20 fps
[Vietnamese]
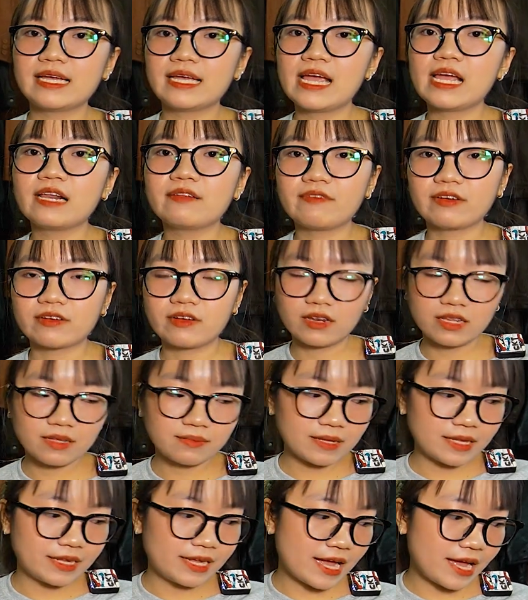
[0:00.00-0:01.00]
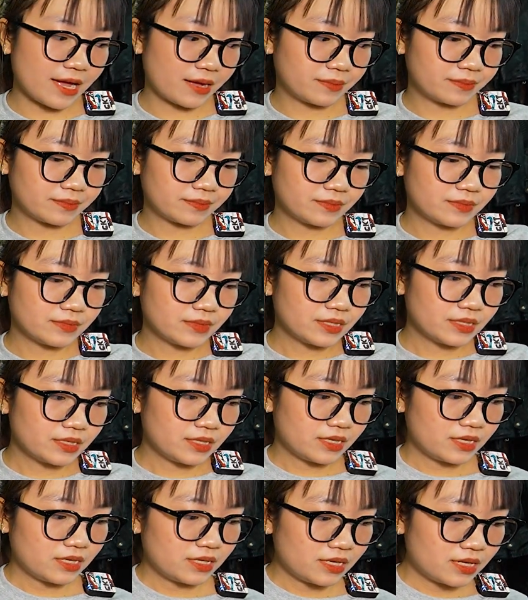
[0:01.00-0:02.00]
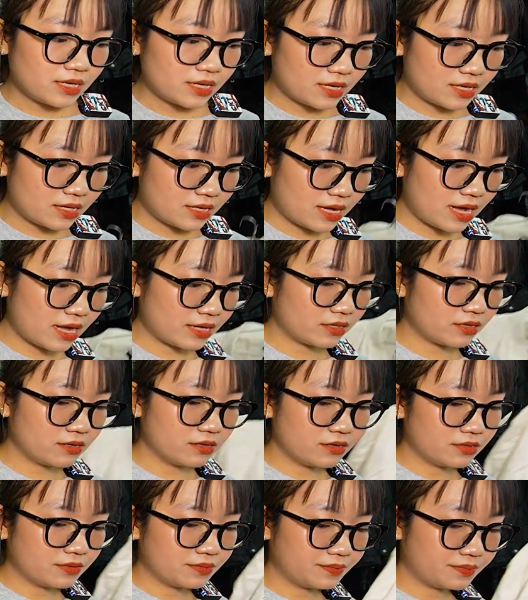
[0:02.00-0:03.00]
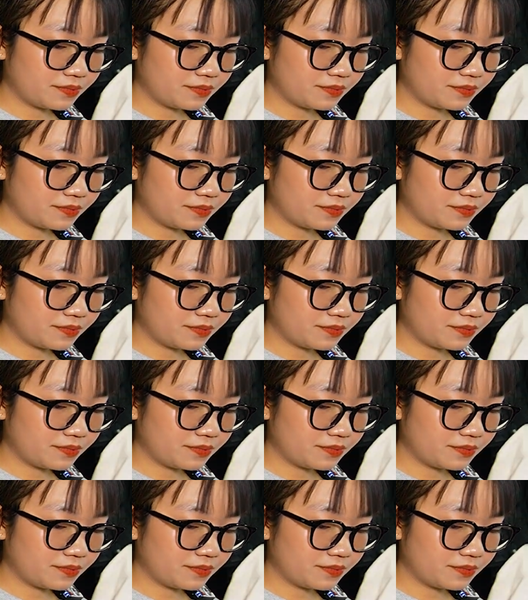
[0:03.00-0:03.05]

size S thì vào clip này nha. hai mươi tư.